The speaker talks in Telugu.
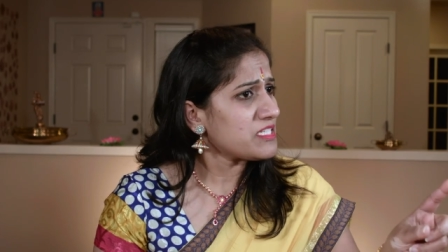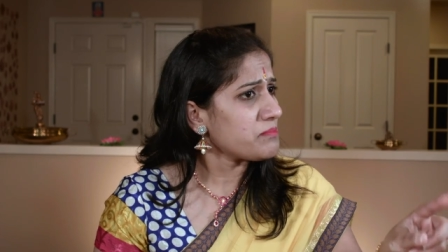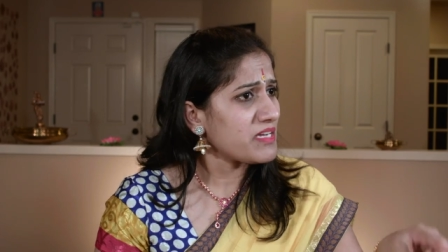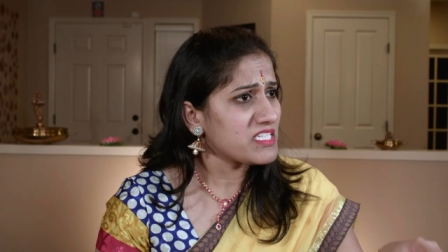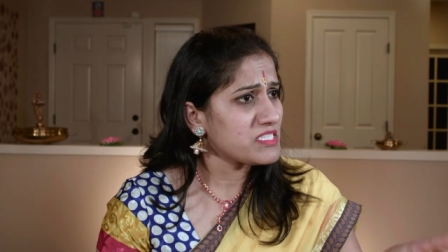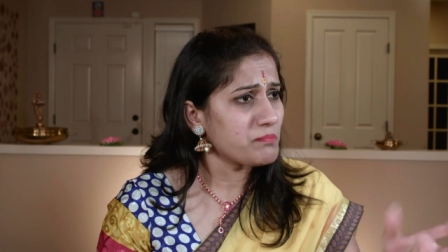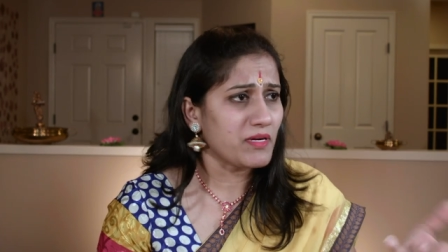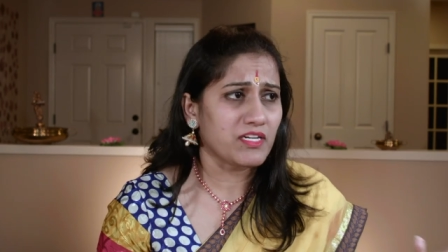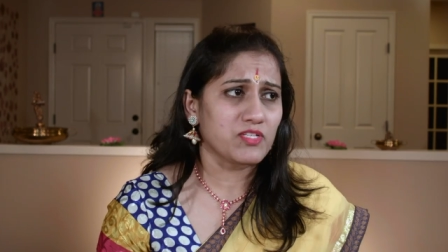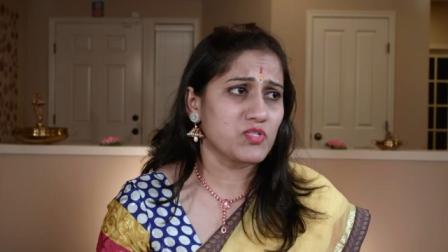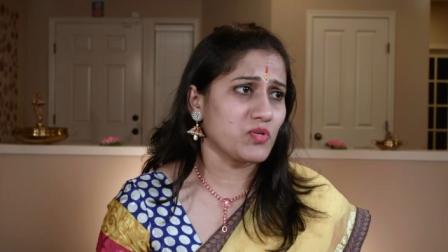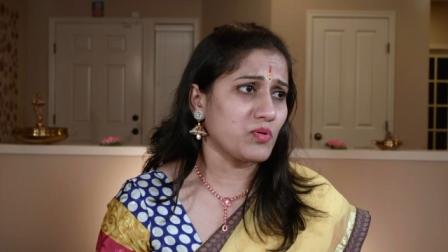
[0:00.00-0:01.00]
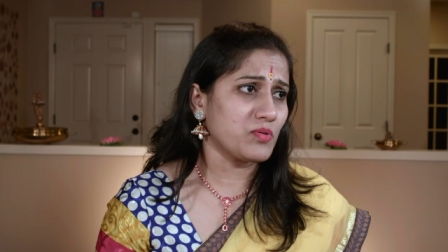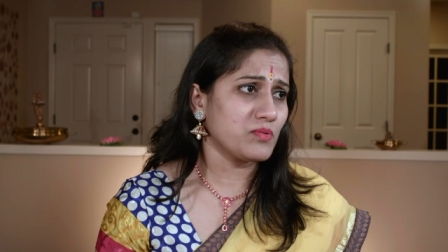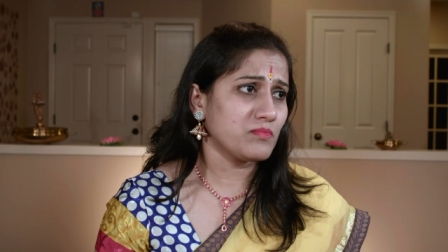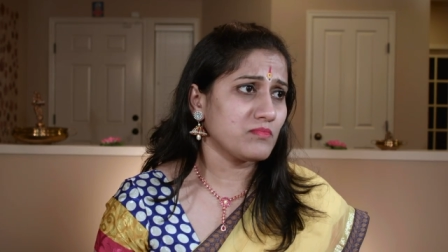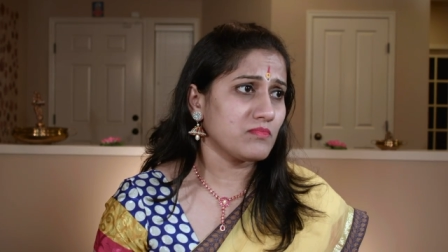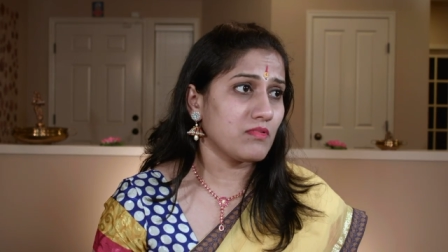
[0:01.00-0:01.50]
మనిషిని మనిషి
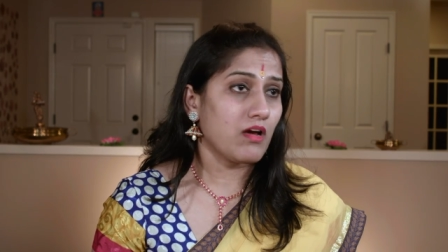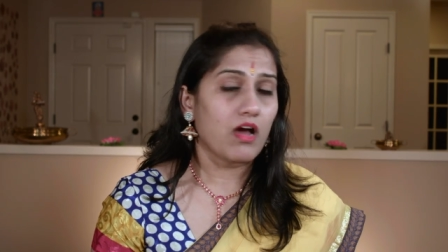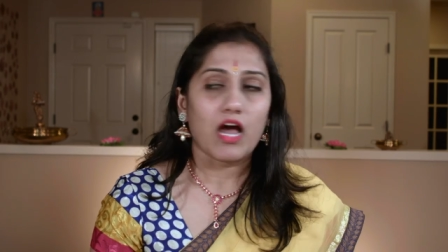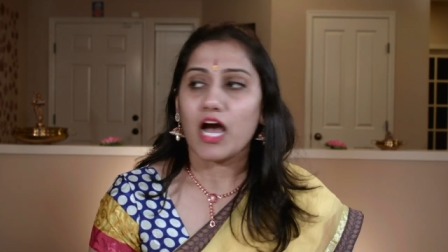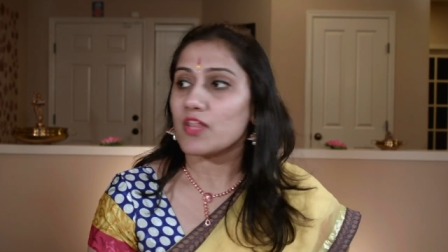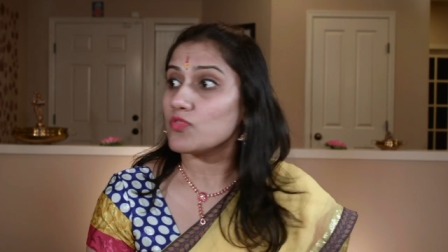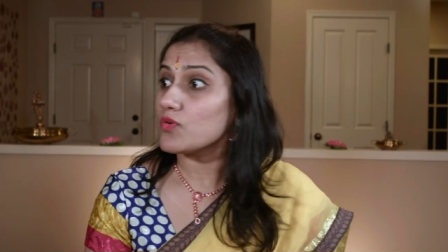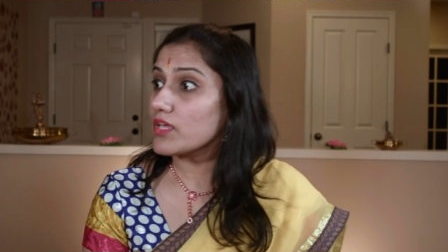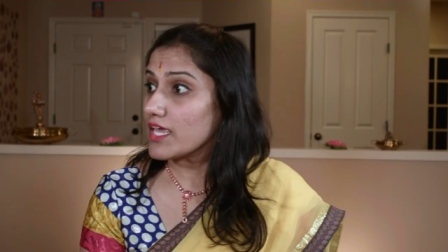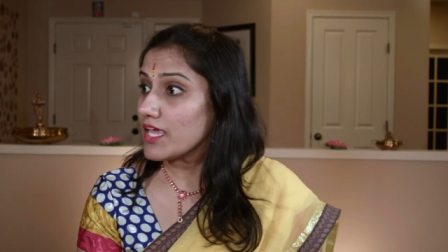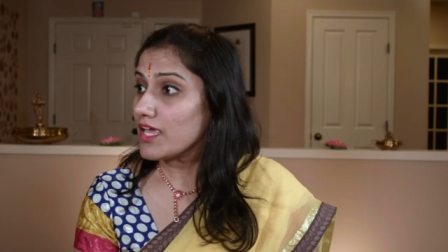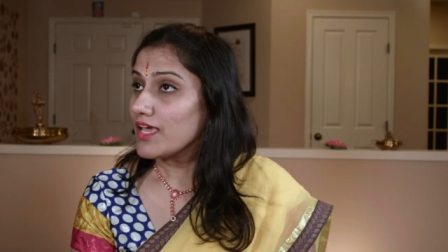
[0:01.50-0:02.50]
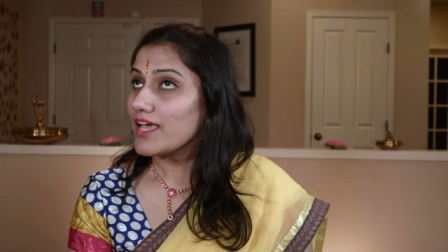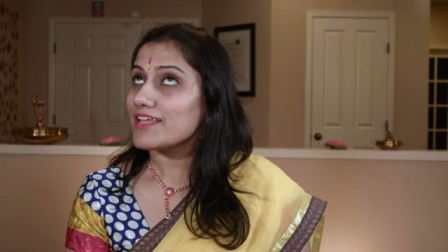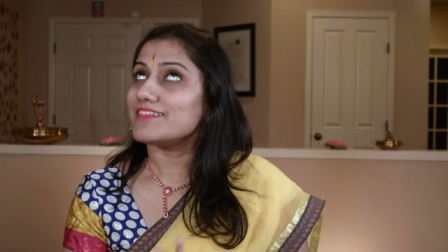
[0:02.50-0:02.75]
పట్టించుకోడు అందుకే